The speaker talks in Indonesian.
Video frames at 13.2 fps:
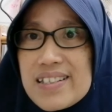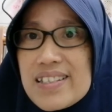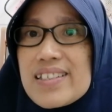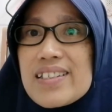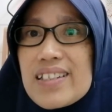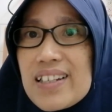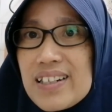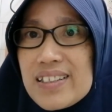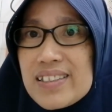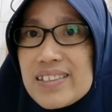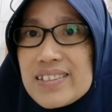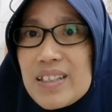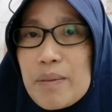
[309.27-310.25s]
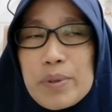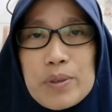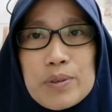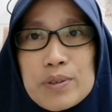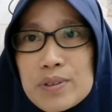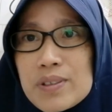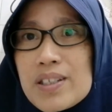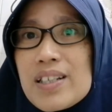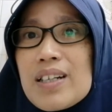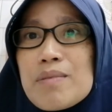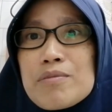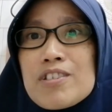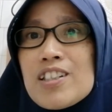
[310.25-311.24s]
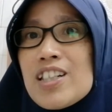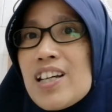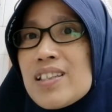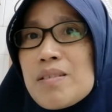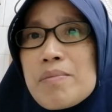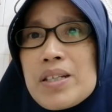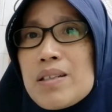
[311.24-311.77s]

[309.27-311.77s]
asing sekali tapi untung alhamdulillah